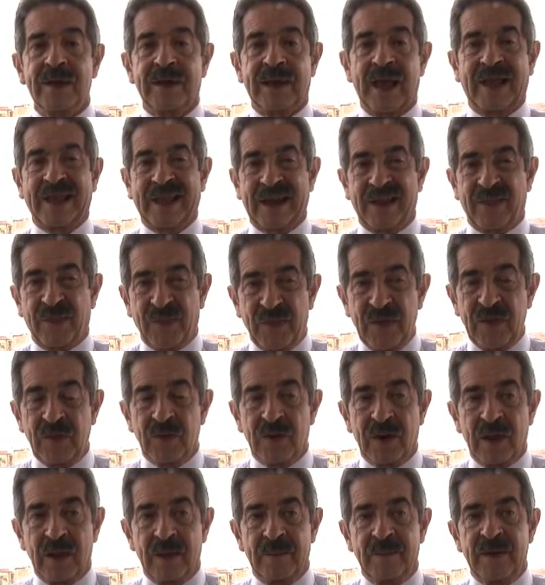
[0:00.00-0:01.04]
que ha
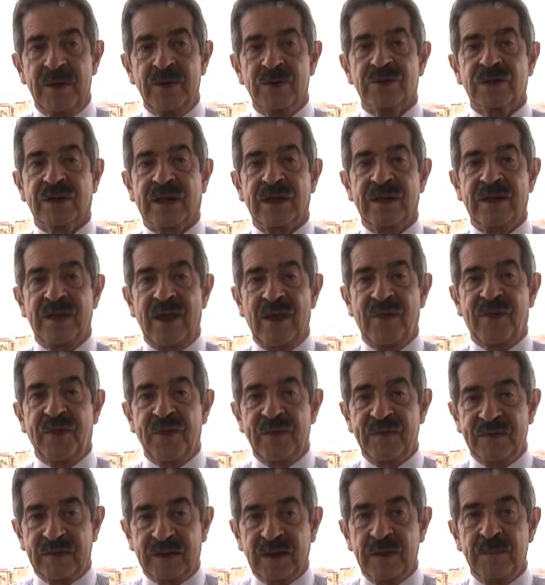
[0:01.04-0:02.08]
crecido nada menos que 10
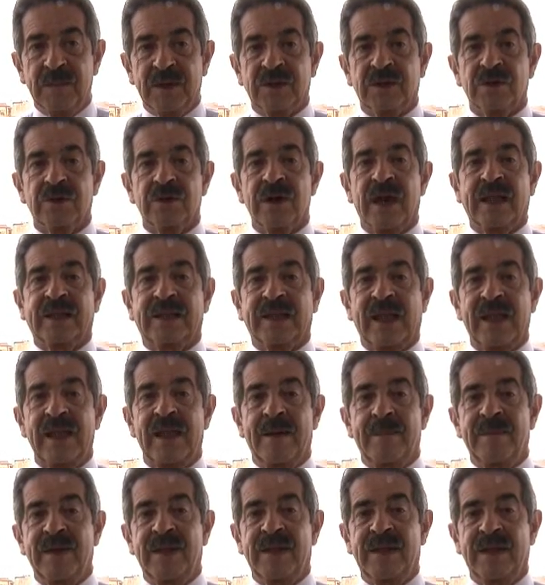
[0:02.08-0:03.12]
centímetros la
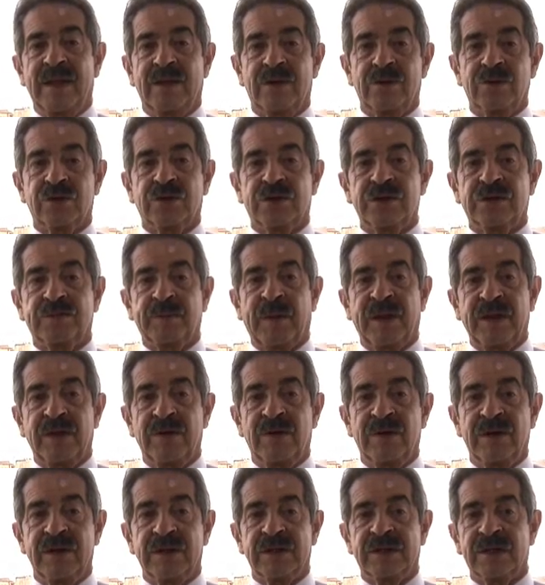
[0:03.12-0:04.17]
talla media de los
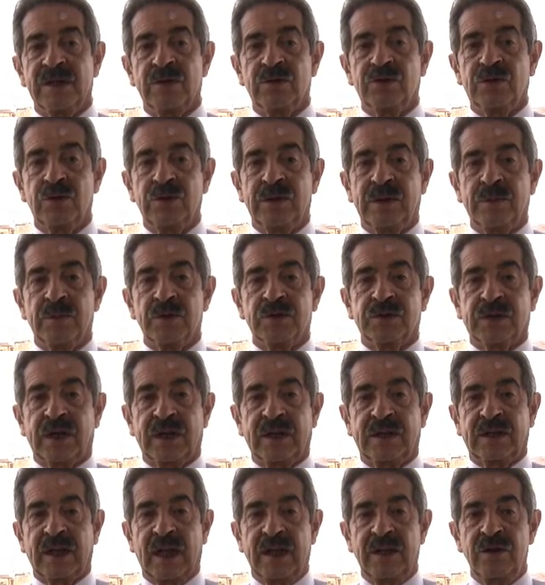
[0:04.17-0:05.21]
españoles en los últimos
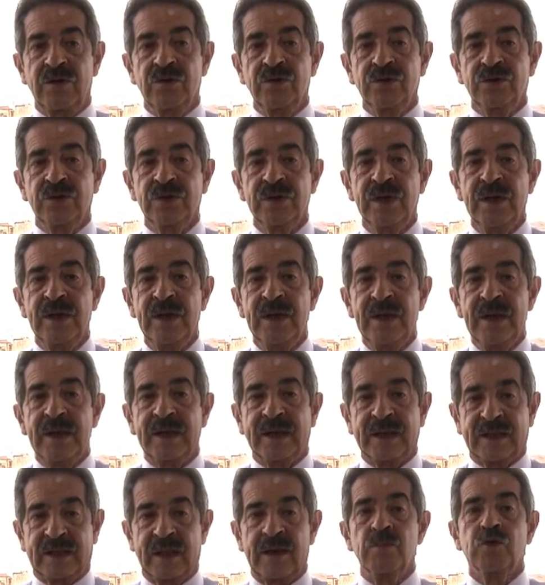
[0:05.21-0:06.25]
30 años,
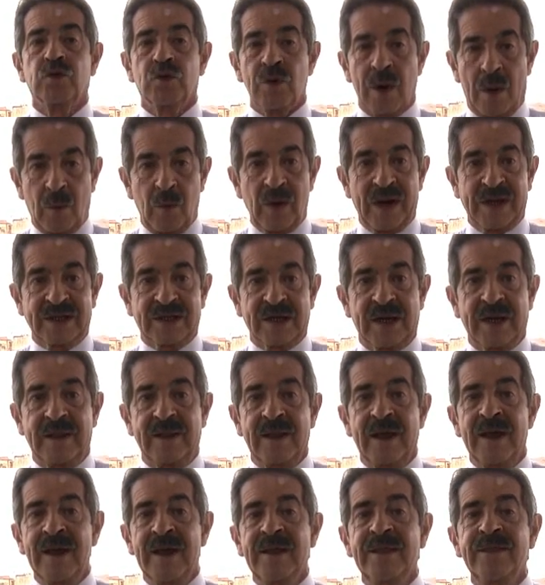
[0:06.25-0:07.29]
que tenemos una buena
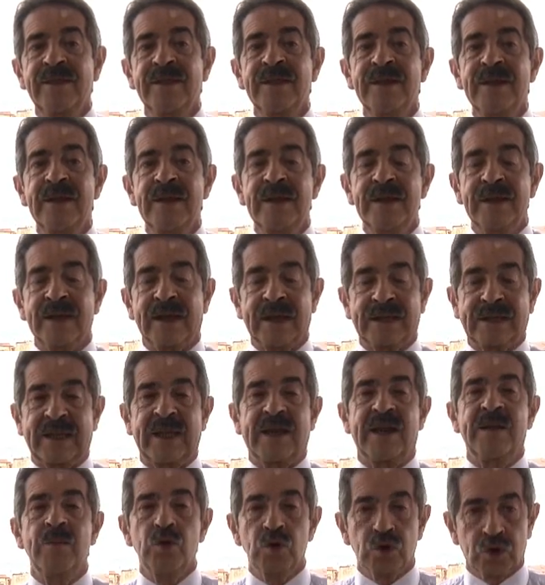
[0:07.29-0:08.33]
sanidad, que
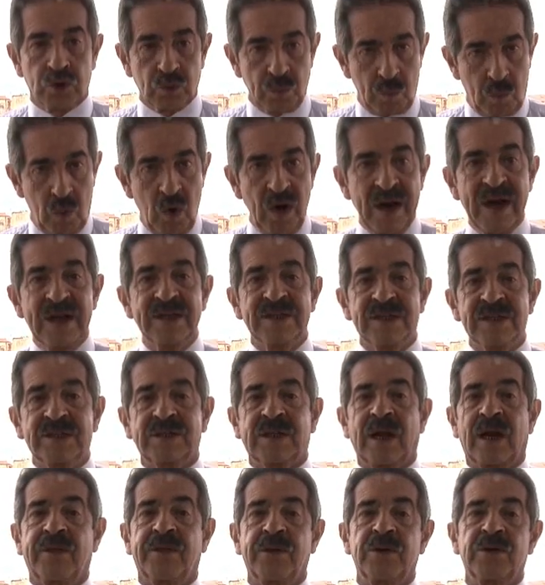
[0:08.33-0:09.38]
tenemos buenas
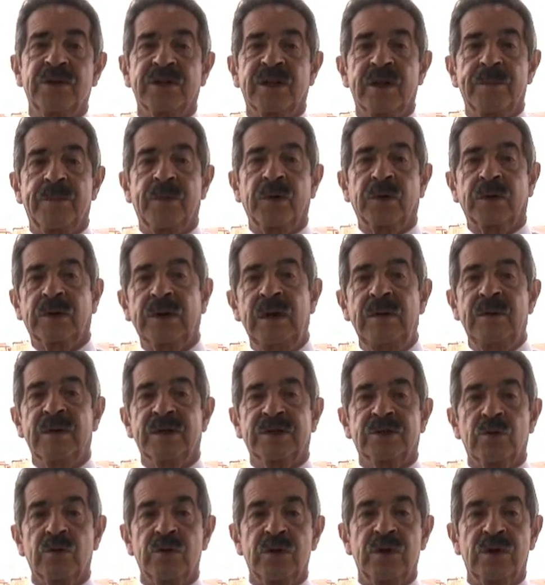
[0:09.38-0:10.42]
instalaciones
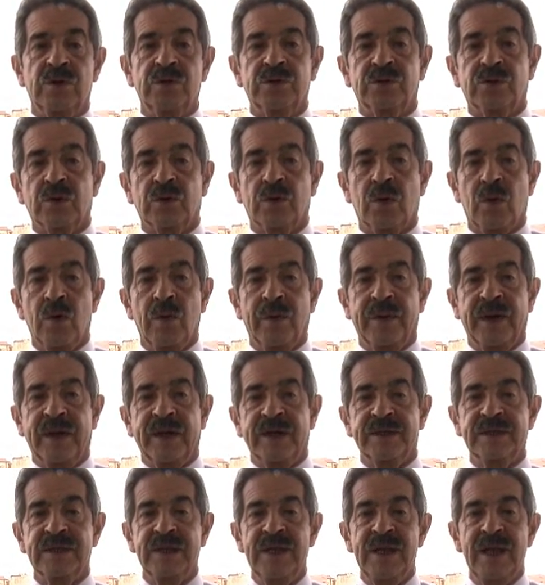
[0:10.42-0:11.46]
deportivas donde nuestros
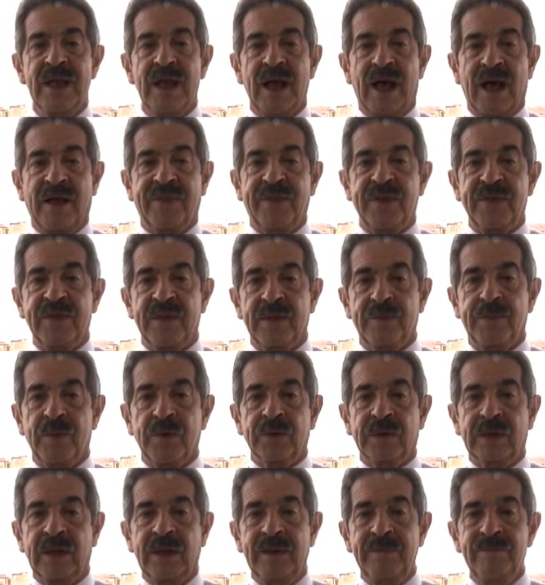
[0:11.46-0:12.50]
jóvenes hacen
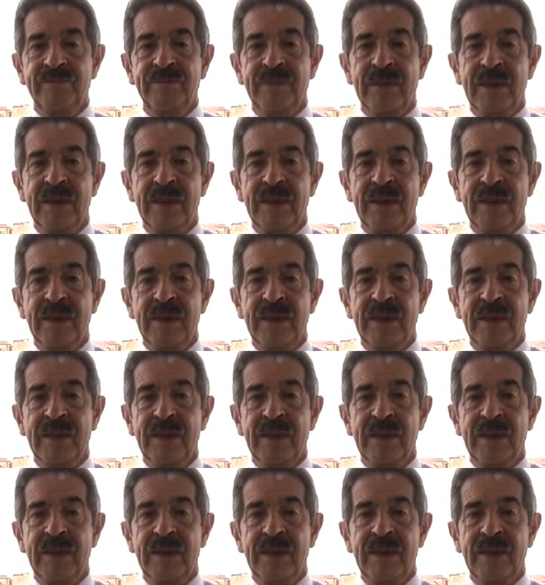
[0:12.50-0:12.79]
deporte.